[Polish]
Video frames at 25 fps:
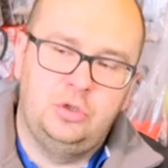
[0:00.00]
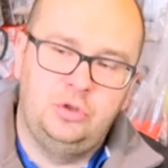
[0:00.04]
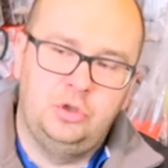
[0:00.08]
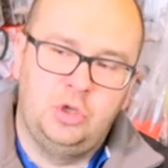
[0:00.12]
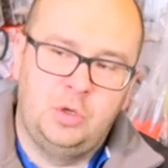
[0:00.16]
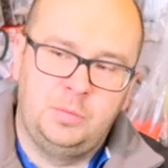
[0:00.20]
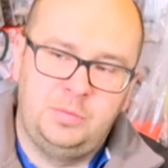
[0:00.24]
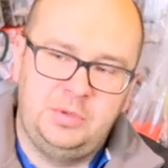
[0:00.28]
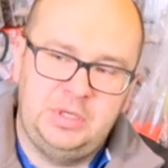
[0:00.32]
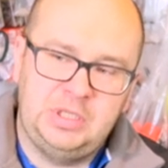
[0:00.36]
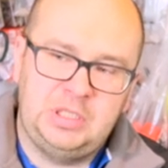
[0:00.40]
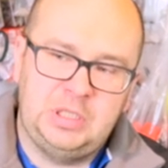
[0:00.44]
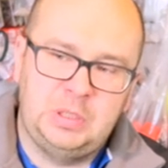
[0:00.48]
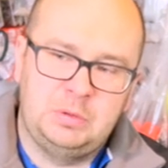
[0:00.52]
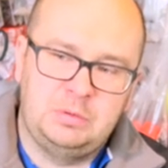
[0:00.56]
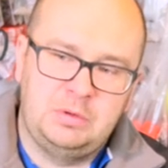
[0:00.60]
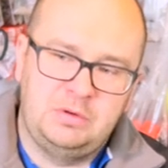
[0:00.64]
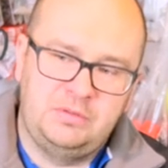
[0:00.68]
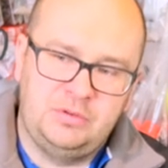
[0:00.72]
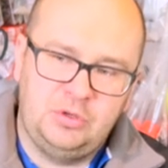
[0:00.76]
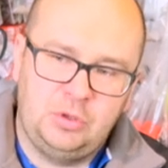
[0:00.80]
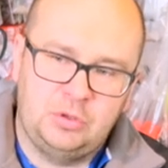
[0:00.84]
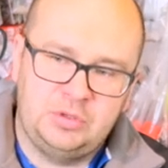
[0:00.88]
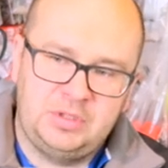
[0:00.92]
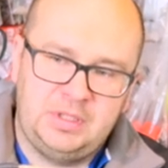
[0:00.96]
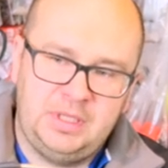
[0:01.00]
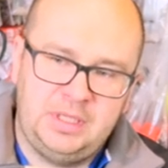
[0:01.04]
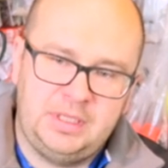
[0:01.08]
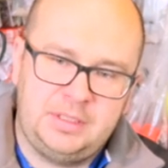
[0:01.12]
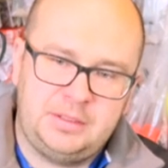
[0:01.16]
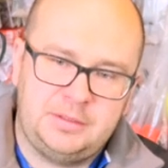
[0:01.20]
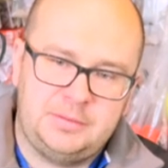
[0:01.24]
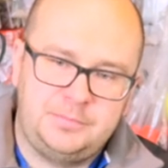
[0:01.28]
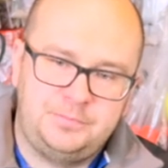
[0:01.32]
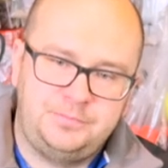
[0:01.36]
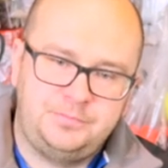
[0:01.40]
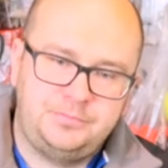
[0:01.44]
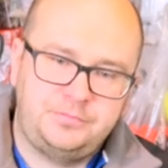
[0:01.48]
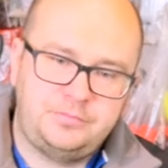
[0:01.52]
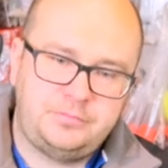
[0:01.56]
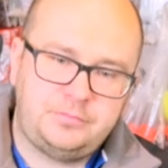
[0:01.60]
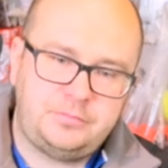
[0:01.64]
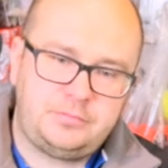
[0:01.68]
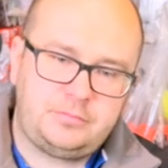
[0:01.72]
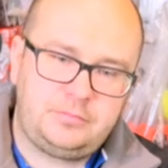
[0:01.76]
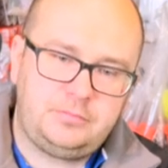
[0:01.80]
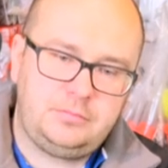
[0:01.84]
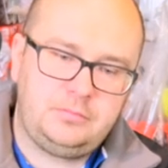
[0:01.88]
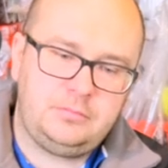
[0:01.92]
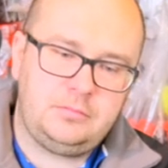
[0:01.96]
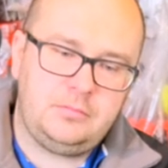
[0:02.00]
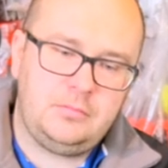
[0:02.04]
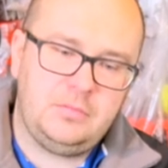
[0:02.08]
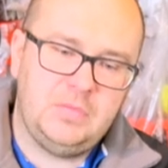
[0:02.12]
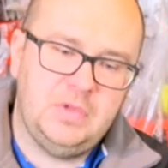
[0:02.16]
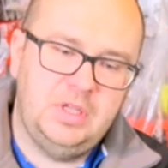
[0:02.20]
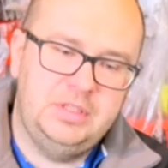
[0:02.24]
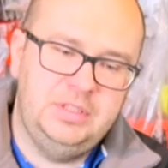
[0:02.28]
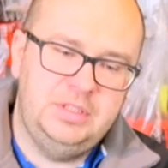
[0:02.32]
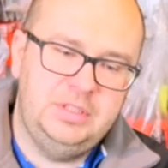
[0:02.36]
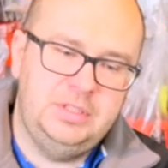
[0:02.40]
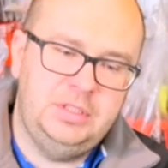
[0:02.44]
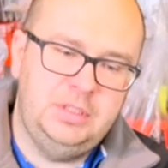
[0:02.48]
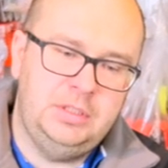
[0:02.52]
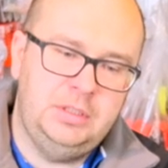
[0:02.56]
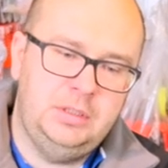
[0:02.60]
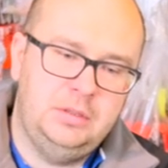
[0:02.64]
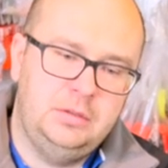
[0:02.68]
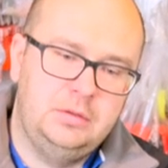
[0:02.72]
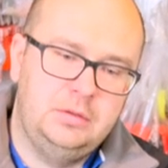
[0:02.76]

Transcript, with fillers: dobry kołowrotek i